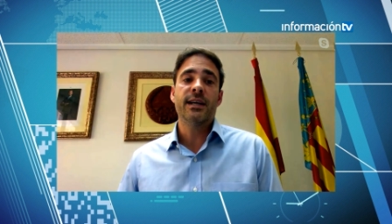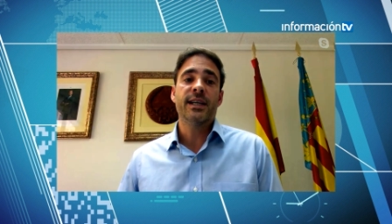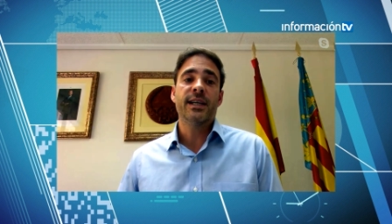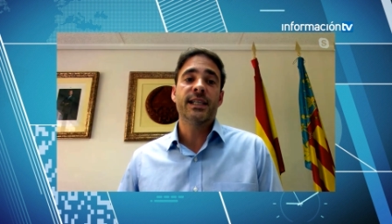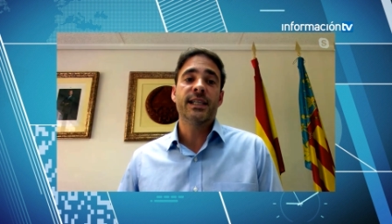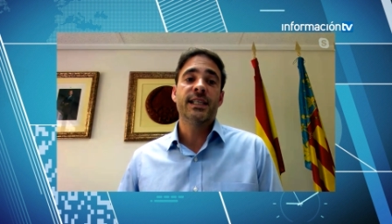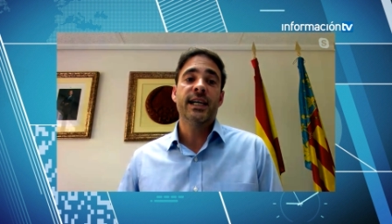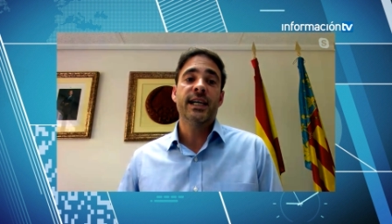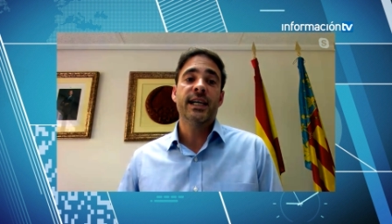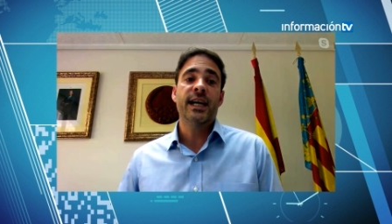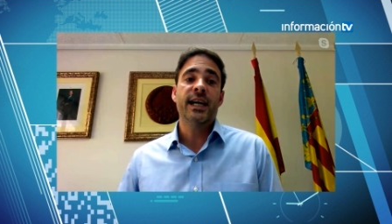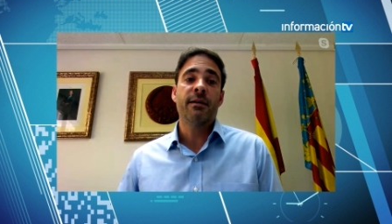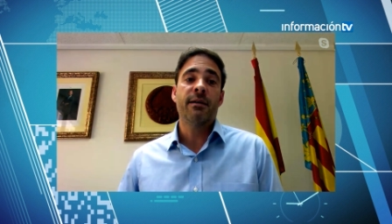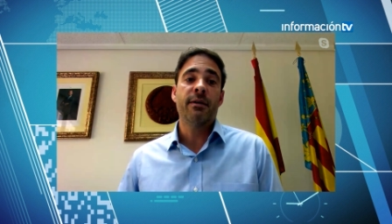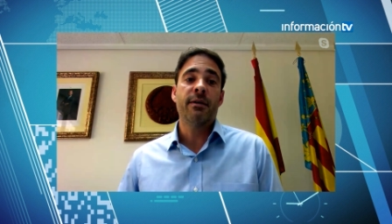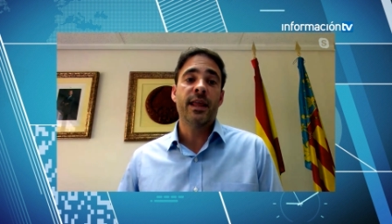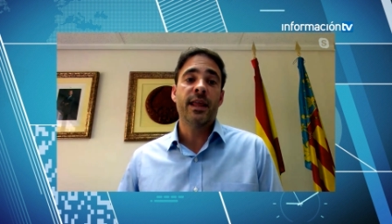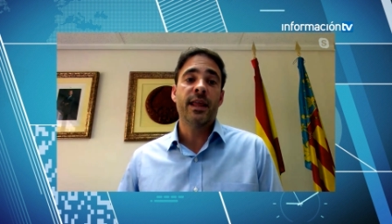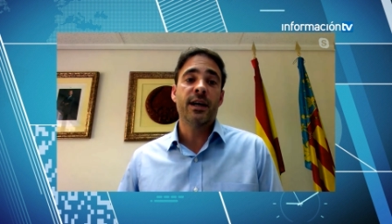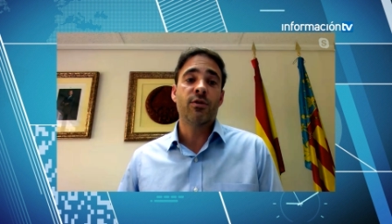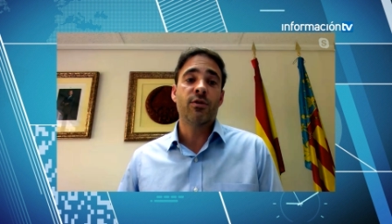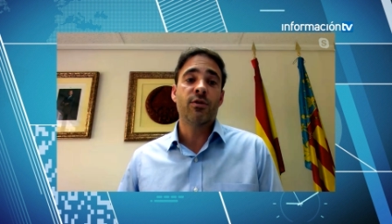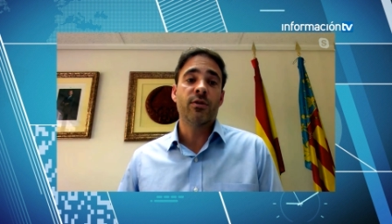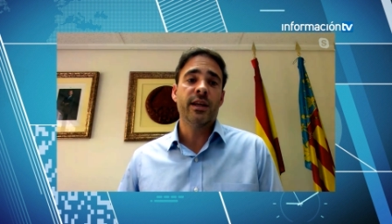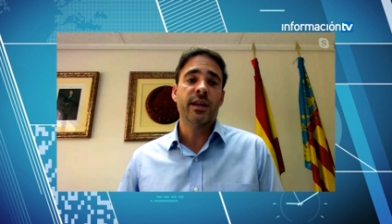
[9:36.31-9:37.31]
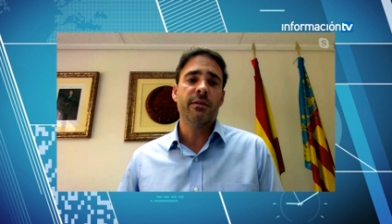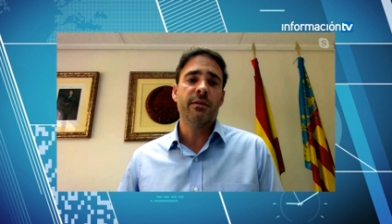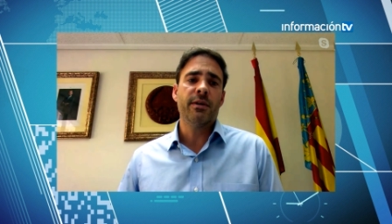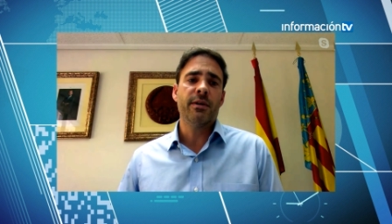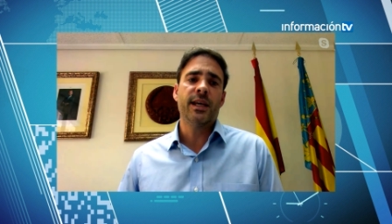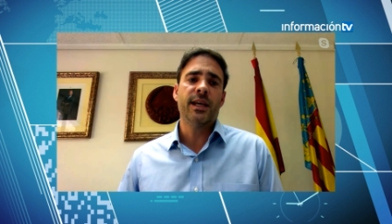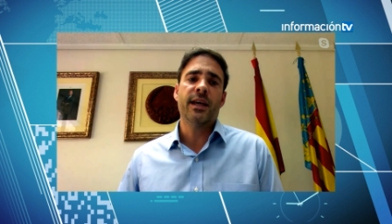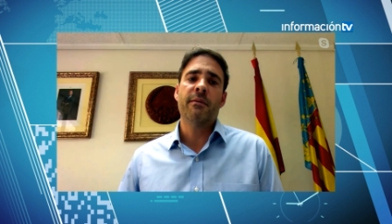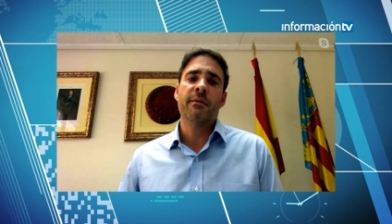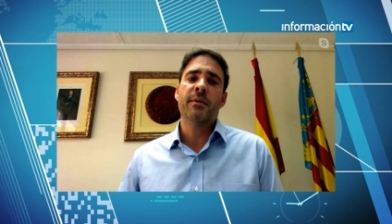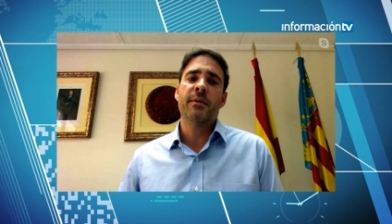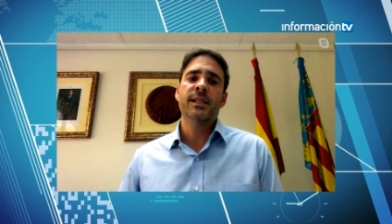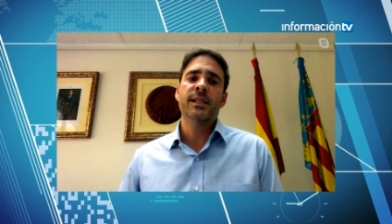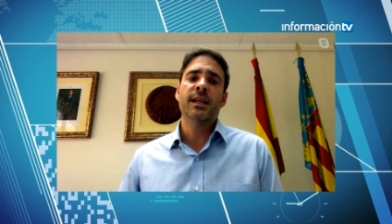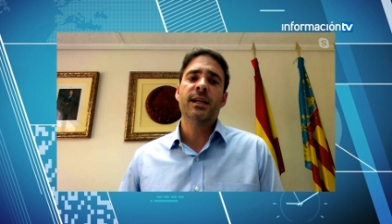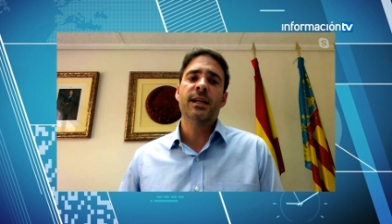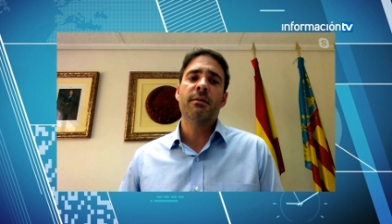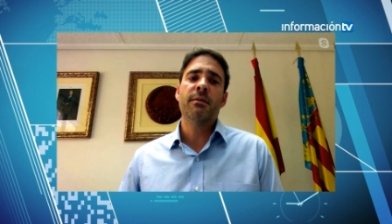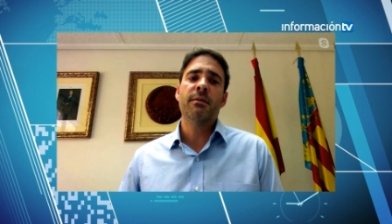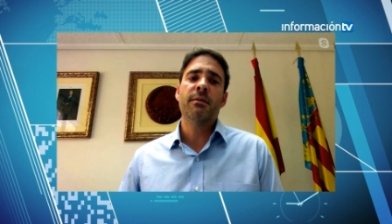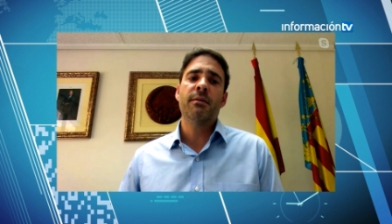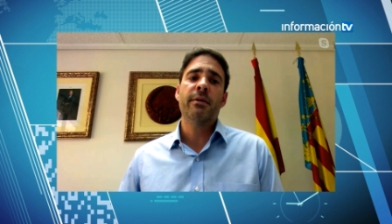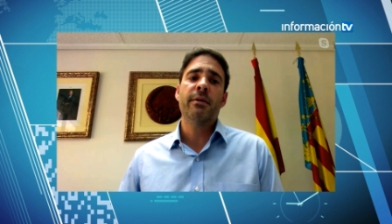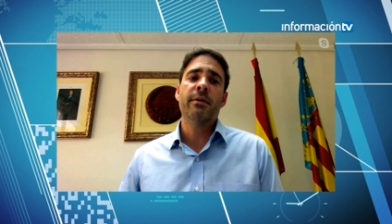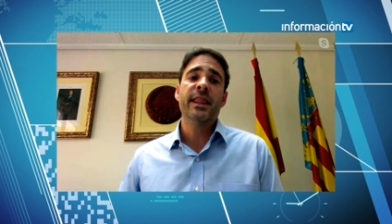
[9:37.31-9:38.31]
que esté grabada con IVA y además del
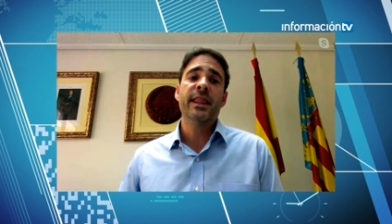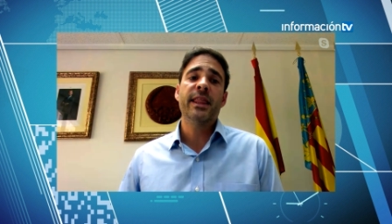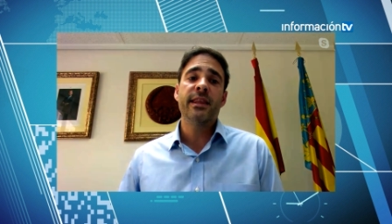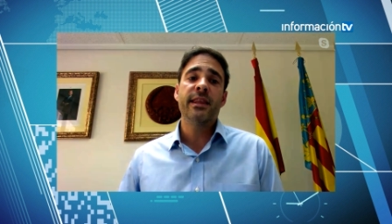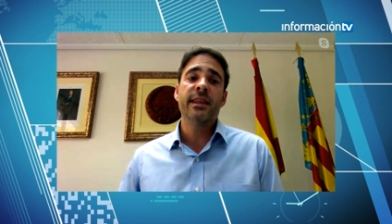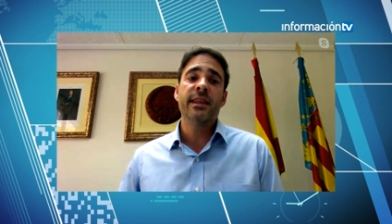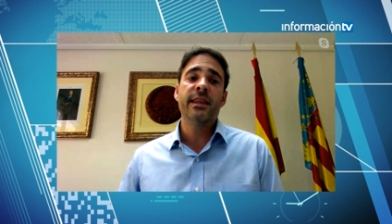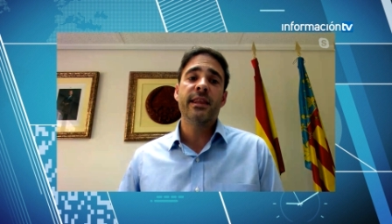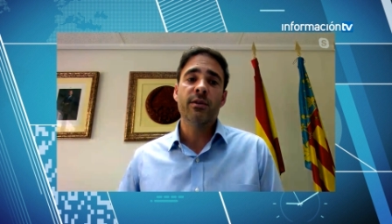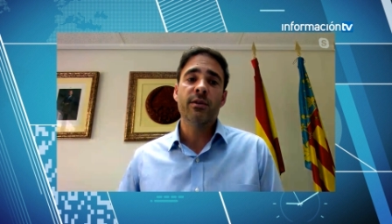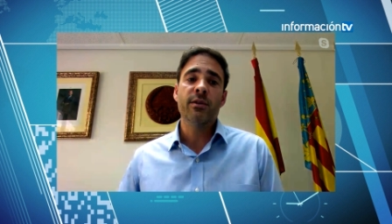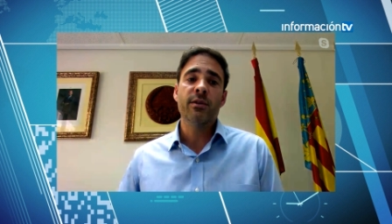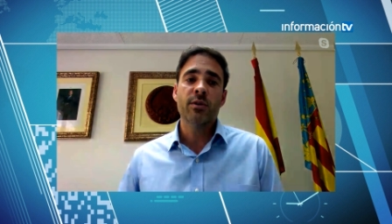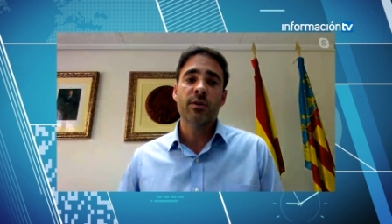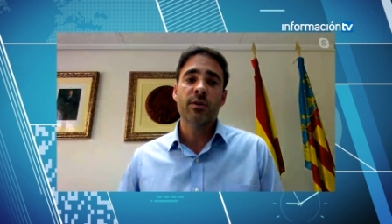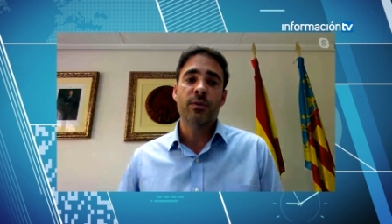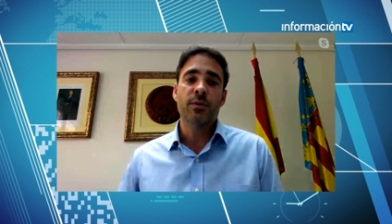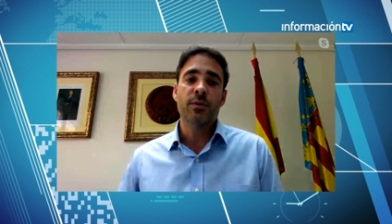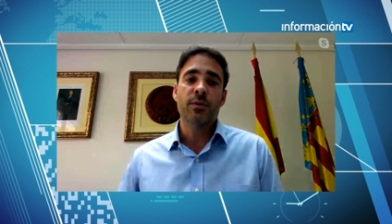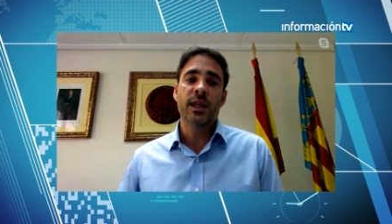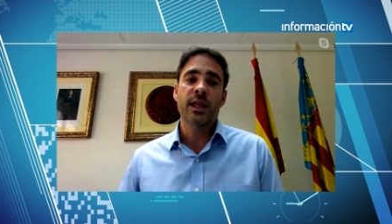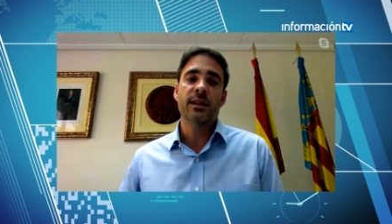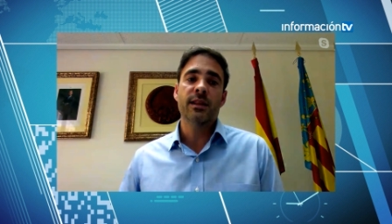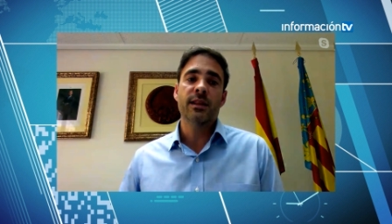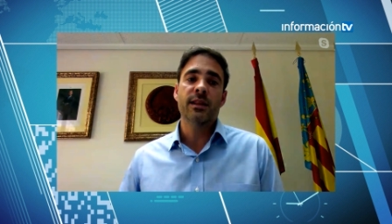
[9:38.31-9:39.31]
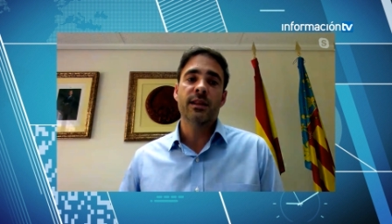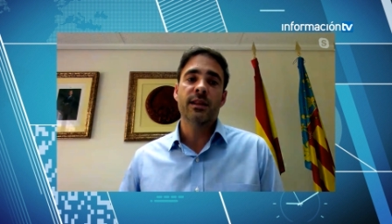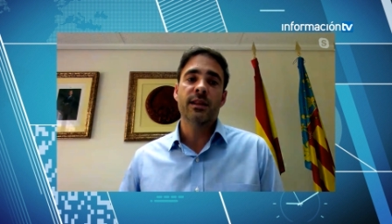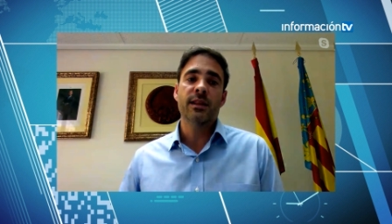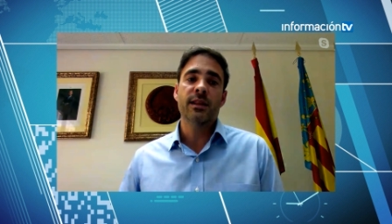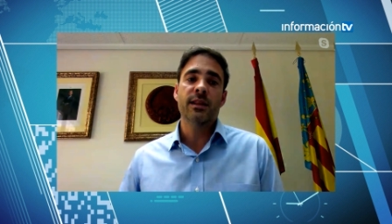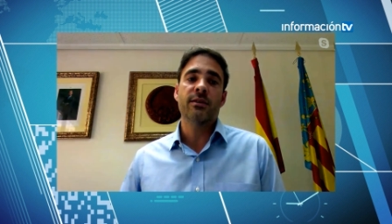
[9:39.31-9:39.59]
21%.